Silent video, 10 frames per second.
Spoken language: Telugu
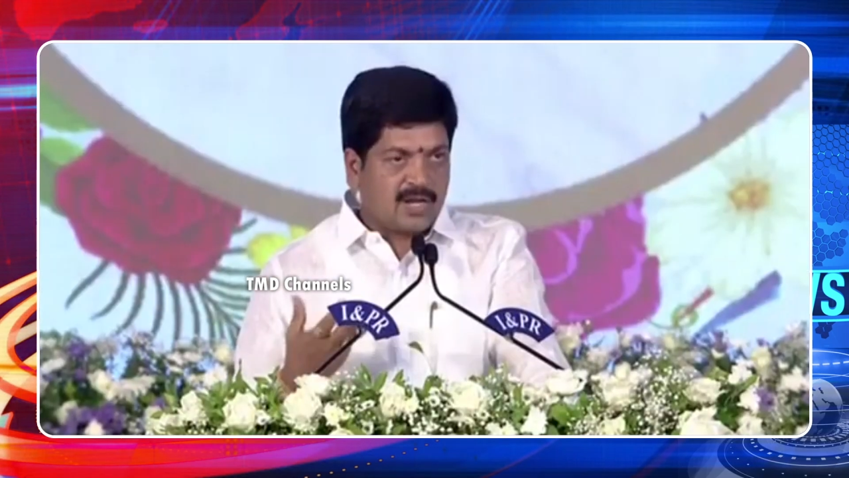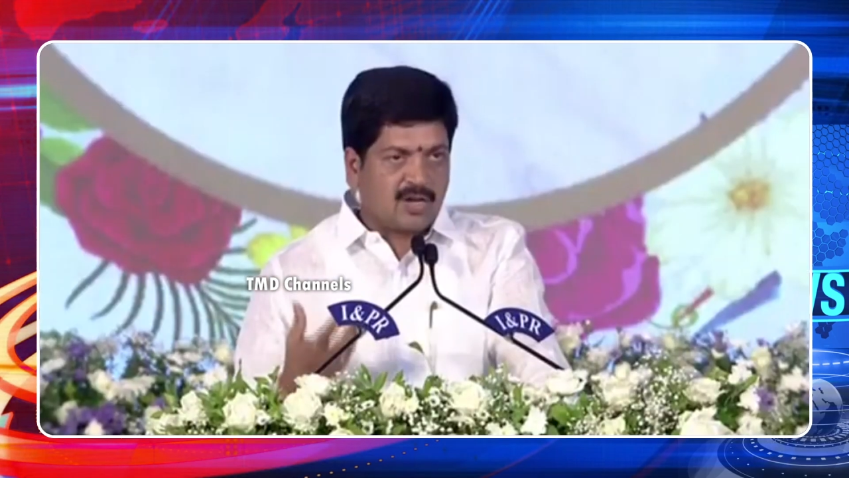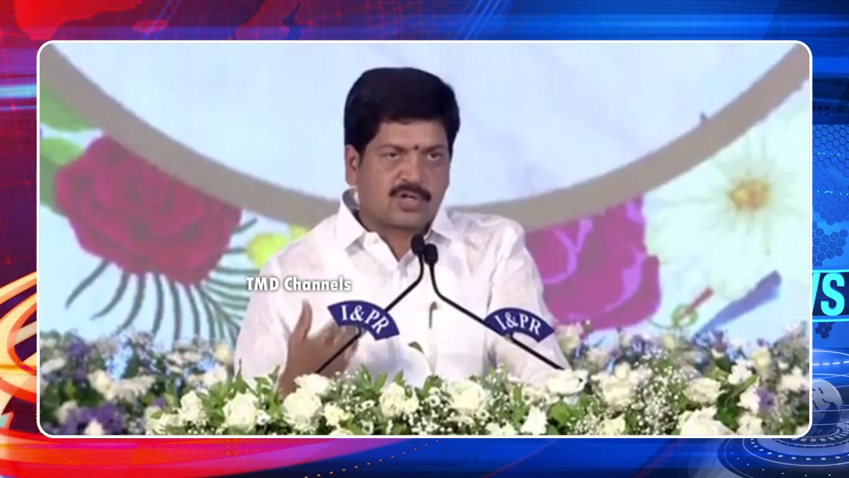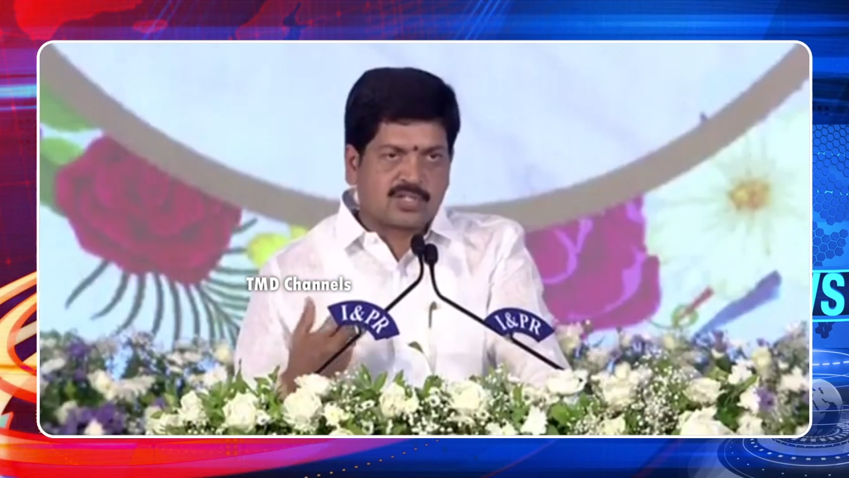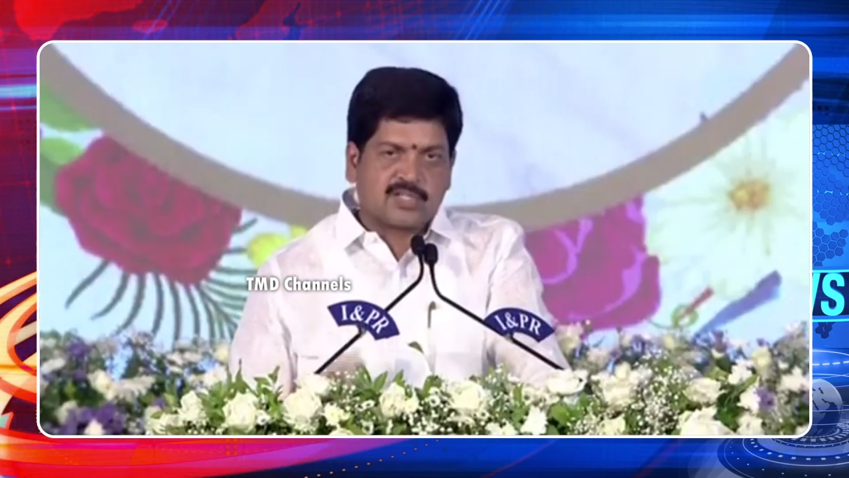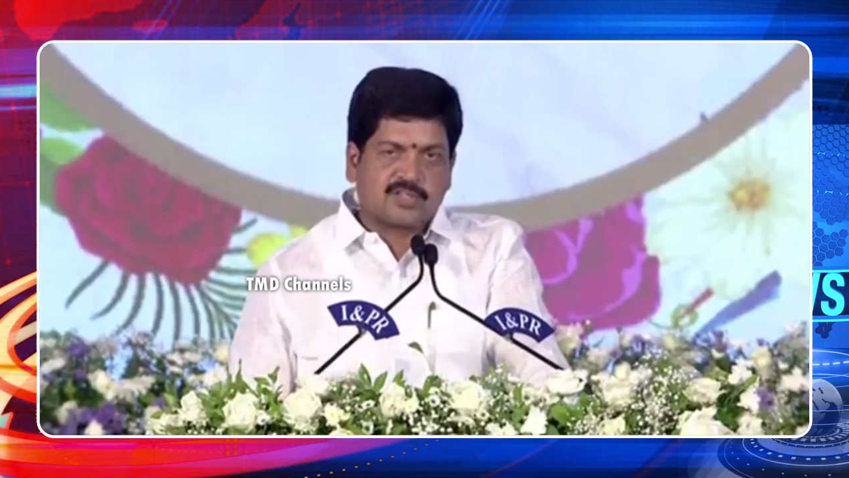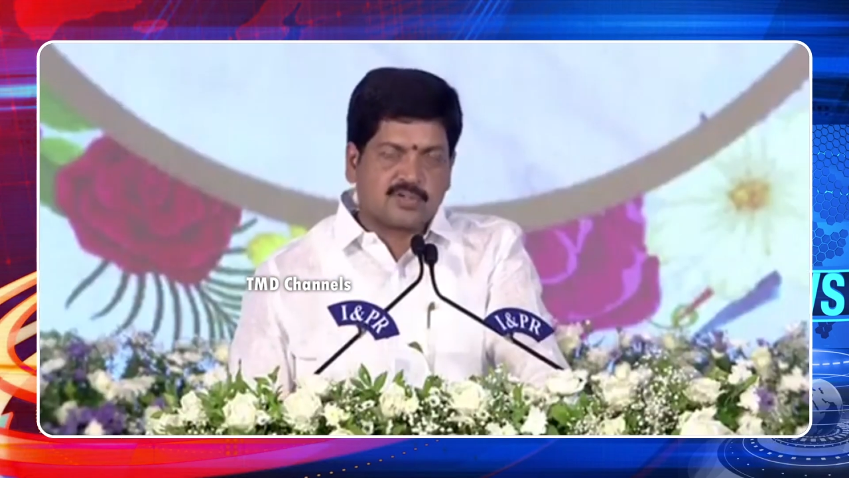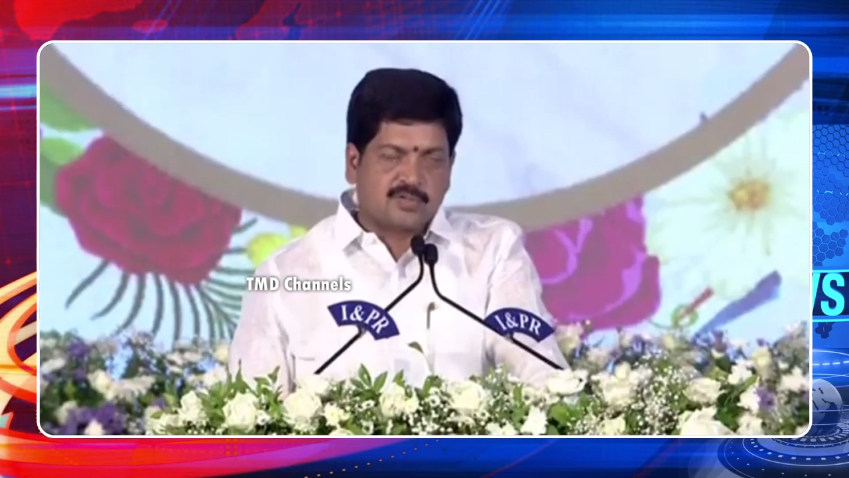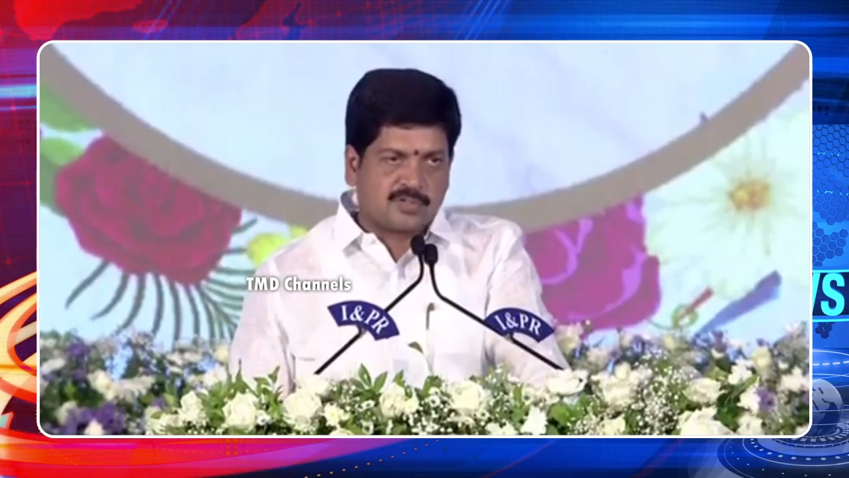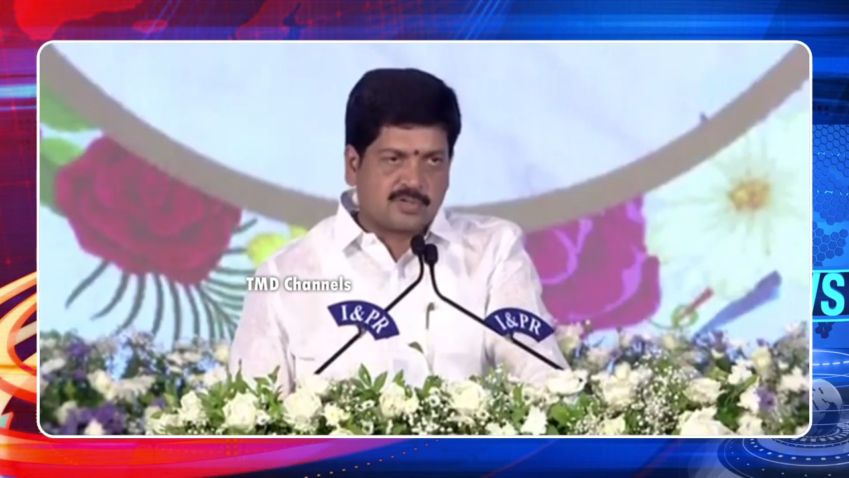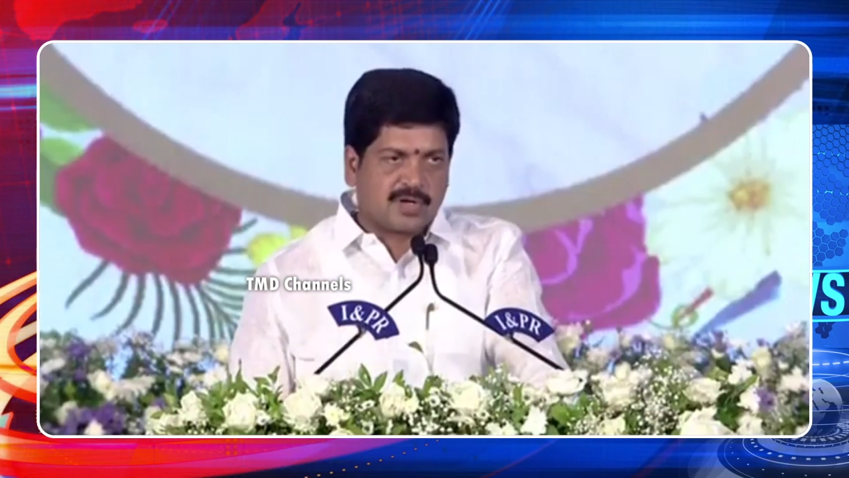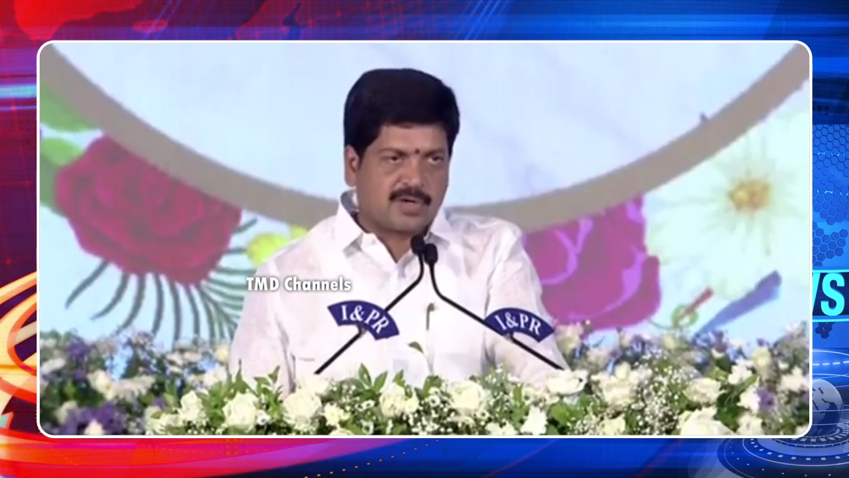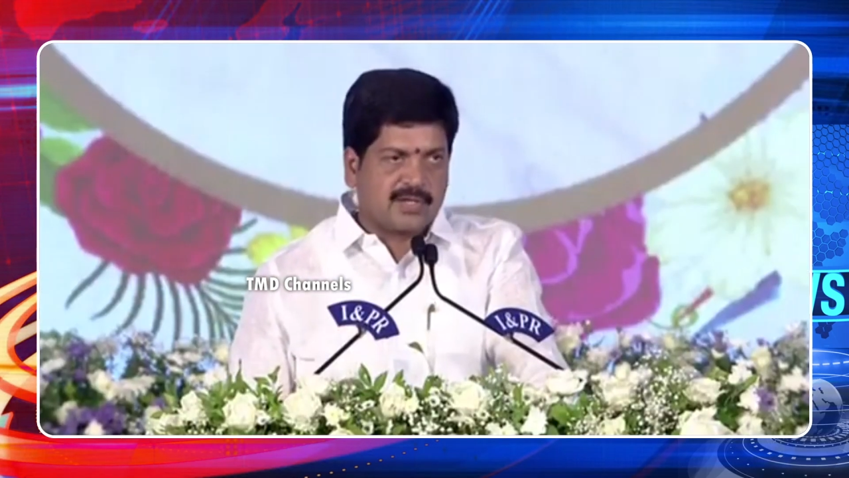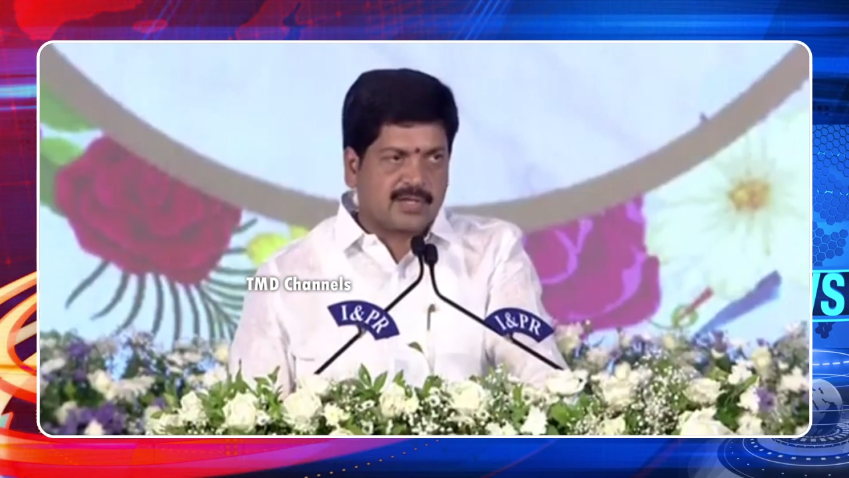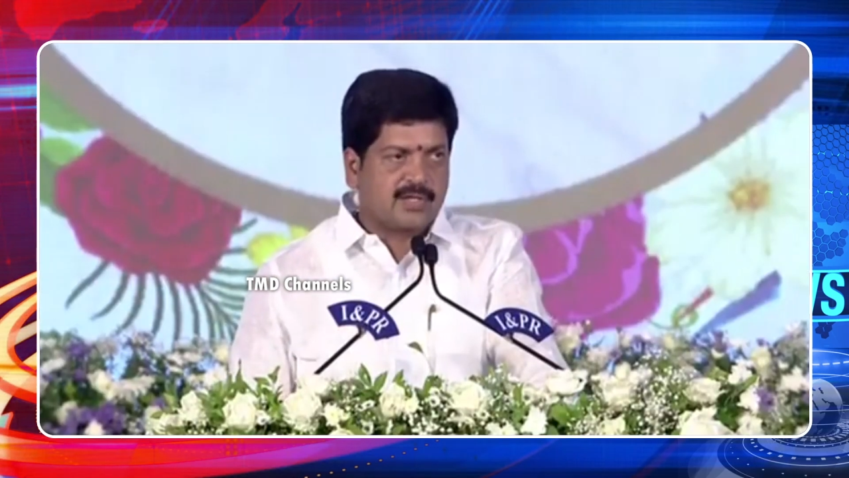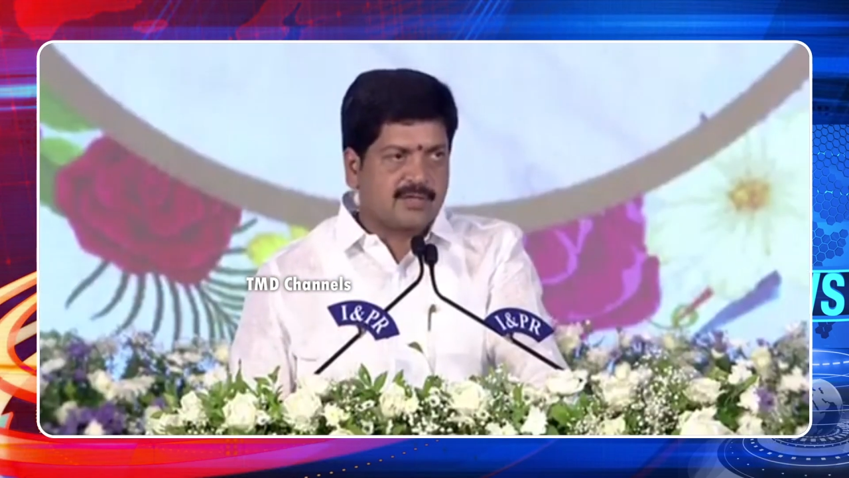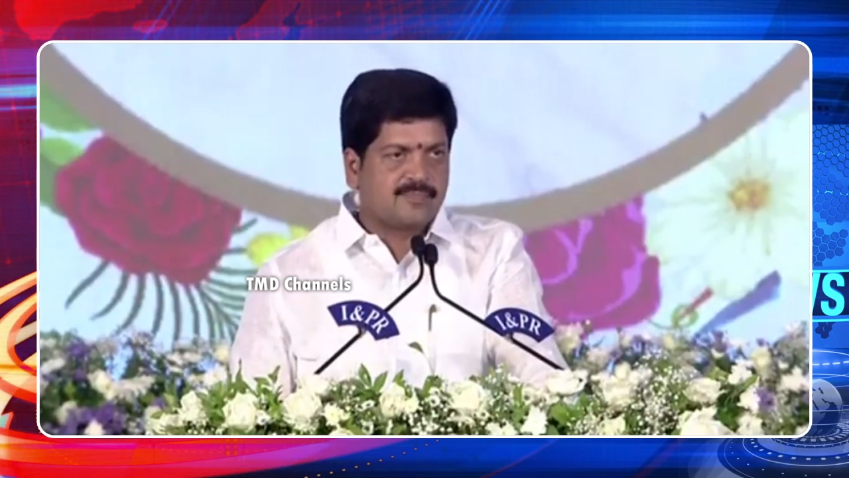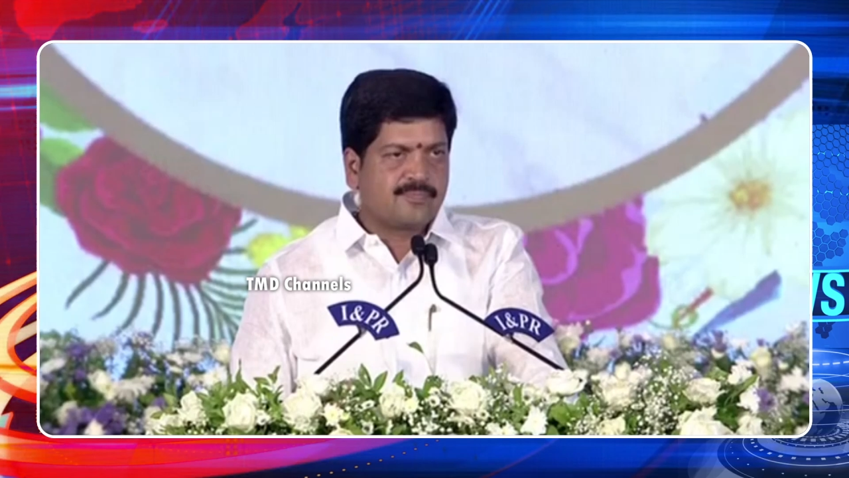మహిళల్లో ఒక చైతన్యం తీసుకురావడానికి